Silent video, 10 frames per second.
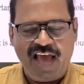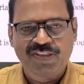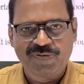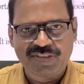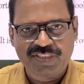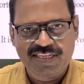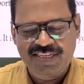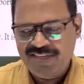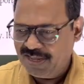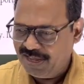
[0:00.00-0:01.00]
அது வந்து
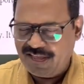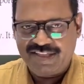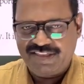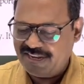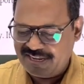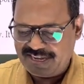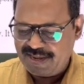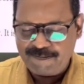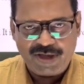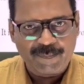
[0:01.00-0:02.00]
த்ரீ
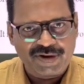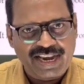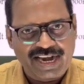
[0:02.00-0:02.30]
அப்புறம்